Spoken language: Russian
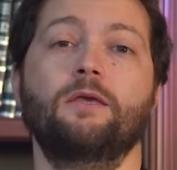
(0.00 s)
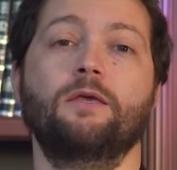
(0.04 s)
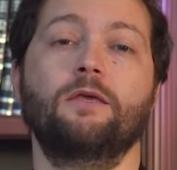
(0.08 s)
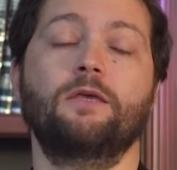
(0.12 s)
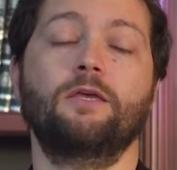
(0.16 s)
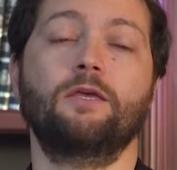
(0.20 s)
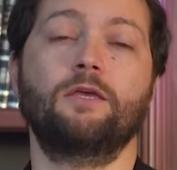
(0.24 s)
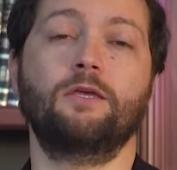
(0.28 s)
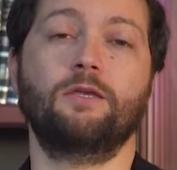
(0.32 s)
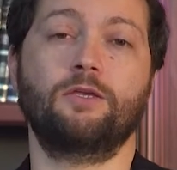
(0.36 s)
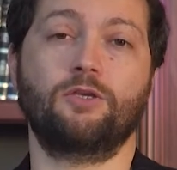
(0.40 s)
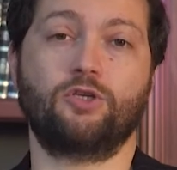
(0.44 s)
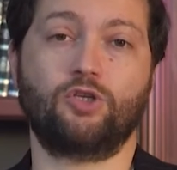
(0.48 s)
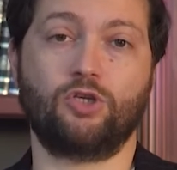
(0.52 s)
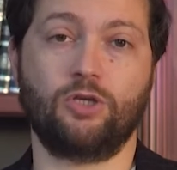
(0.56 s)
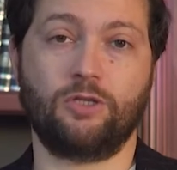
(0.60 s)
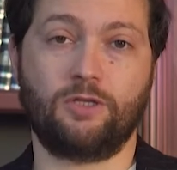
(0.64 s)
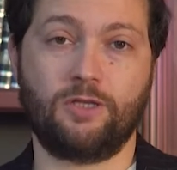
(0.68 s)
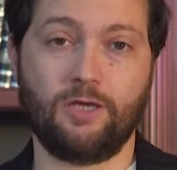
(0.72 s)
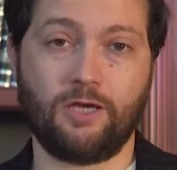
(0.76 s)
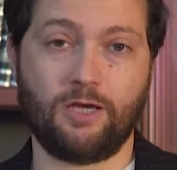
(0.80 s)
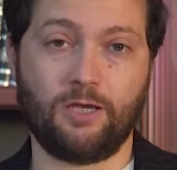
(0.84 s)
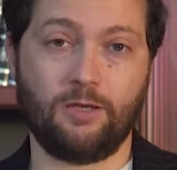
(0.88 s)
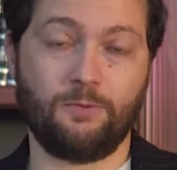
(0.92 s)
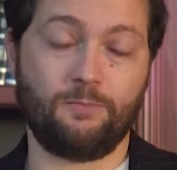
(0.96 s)
И
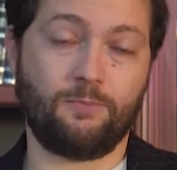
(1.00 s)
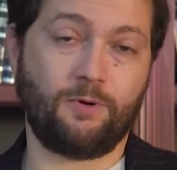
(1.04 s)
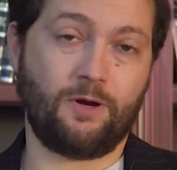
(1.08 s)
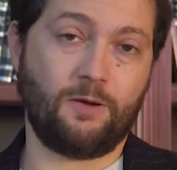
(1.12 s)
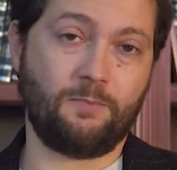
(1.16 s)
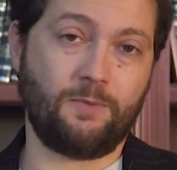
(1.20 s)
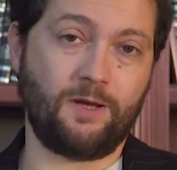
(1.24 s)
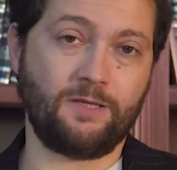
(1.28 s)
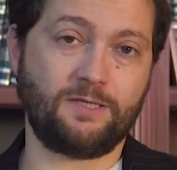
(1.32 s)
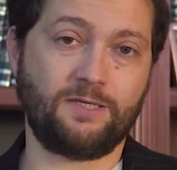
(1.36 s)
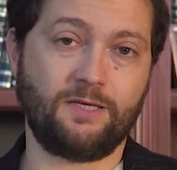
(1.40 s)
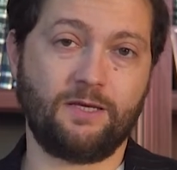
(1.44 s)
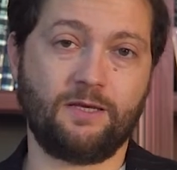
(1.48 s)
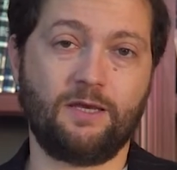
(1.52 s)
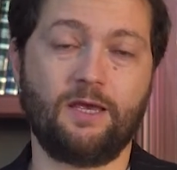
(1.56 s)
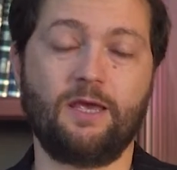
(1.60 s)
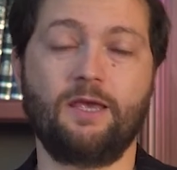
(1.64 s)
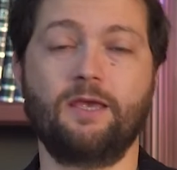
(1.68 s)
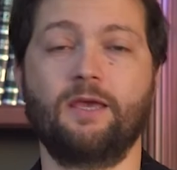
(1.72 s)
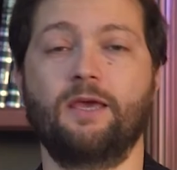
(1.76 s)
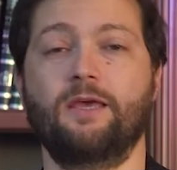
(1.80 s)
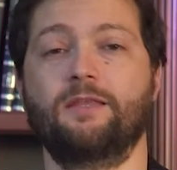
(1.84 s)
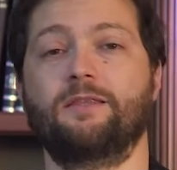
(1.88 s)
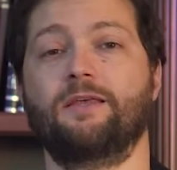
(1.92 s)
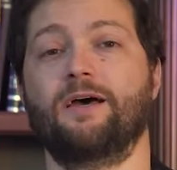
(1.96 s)
четыре праматерей –
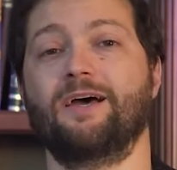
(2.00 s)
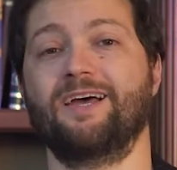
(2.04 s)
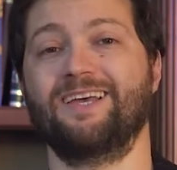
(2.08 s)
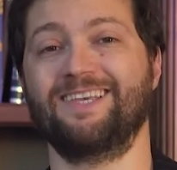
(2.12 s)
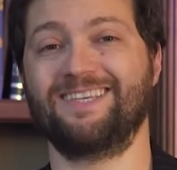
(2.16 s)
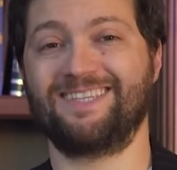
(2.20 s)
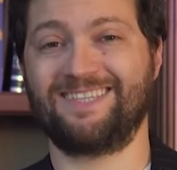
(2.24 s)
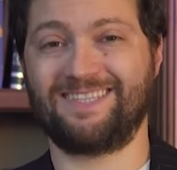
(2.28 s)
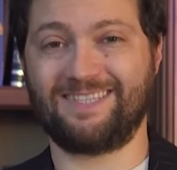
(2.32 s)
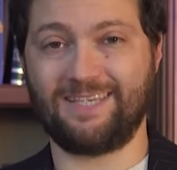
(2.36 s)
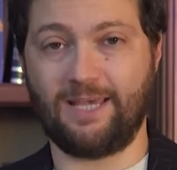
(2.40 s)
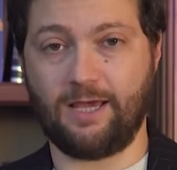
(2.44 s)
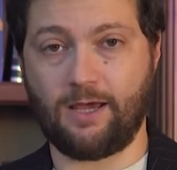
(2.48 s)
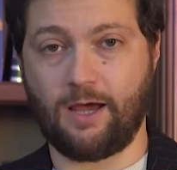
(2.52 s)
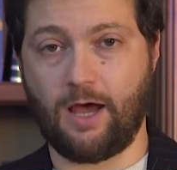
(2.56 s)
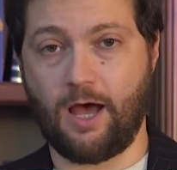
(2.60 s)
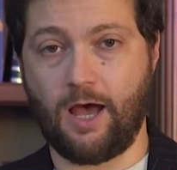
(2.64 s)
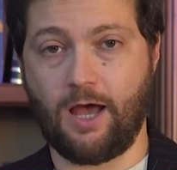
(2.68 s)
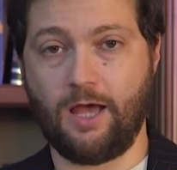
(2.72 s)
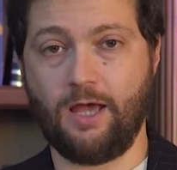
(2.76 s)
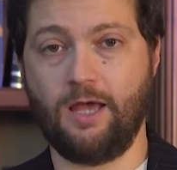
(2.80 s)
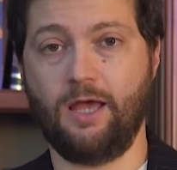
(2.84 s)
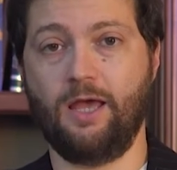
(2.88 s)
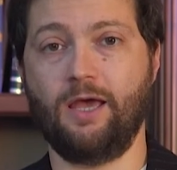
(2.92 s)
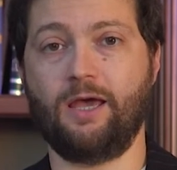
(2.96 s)
это
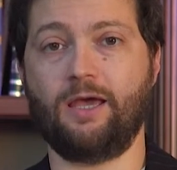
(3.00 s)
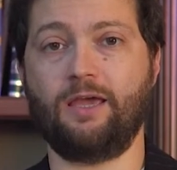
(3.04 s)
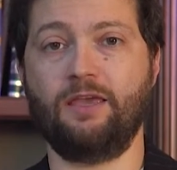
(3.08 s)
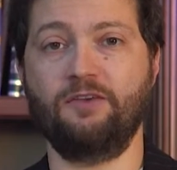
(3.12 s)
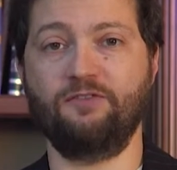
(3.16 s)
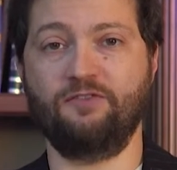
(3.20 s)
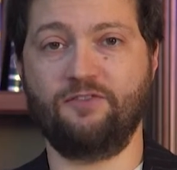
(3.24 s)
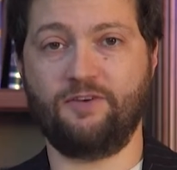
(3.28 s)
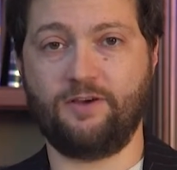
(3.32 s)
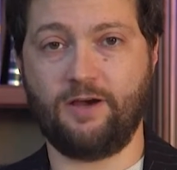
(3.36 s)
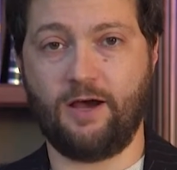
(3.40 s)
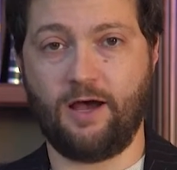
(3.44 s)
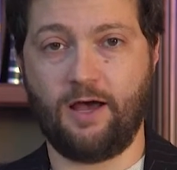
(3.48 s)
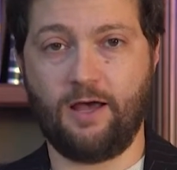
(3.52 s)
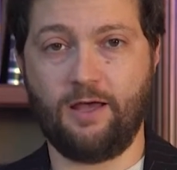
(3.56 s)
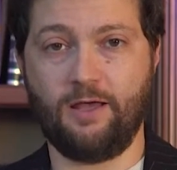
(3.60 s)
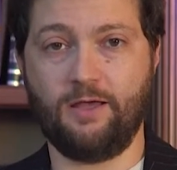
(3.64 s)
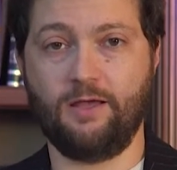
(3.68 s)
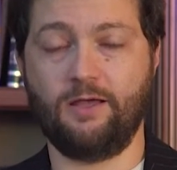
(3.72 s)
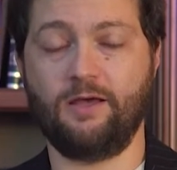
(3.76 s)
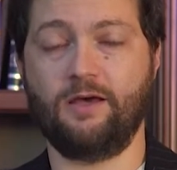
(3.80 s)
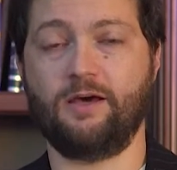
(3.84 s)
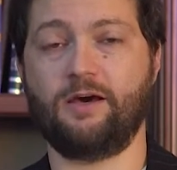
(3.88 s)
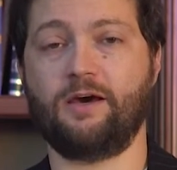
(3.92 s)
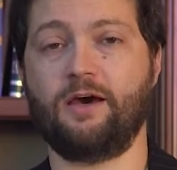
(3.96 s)
Сара, Ривка,
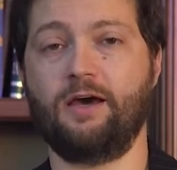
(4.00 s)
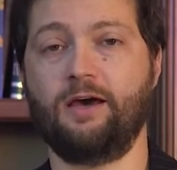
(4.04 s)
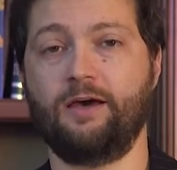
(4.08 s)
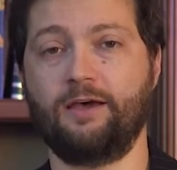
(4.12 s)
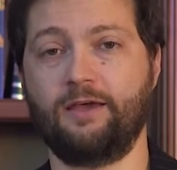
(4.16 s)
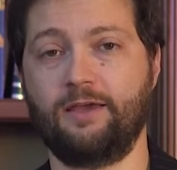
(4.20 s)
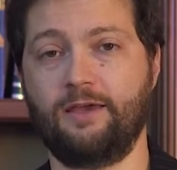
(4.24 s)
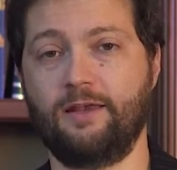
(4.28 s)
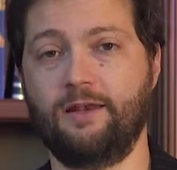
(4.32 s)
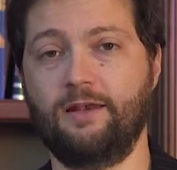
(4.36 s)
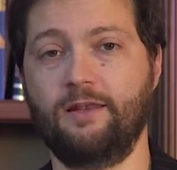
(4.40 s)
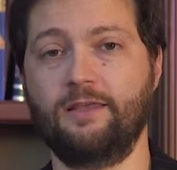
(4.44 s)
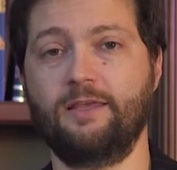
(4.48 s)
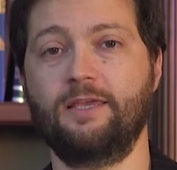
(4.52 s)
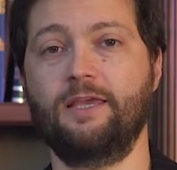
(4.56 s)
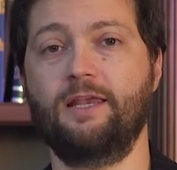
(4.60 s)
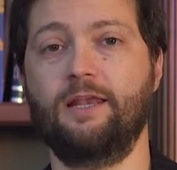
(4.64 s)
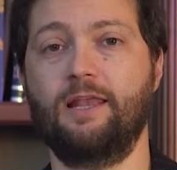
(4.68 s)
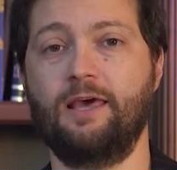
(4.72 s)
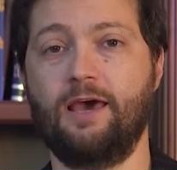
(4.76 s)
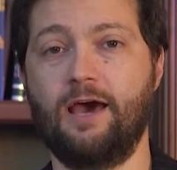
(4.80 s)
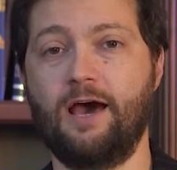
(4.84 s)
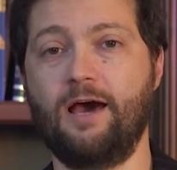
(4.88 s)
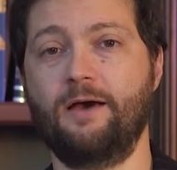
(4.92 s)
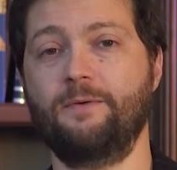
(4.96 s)
Рахель и
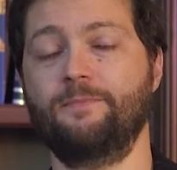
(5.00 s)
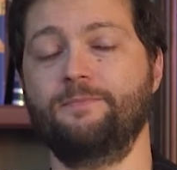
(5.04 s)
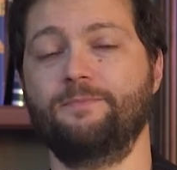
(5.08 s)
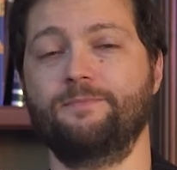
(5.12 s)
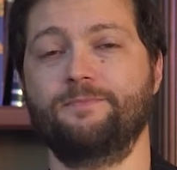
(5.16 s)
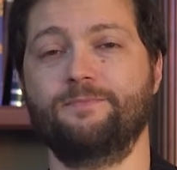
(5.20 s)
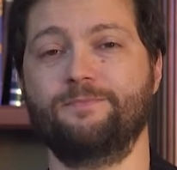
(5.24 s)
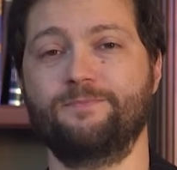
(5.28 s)
Леа.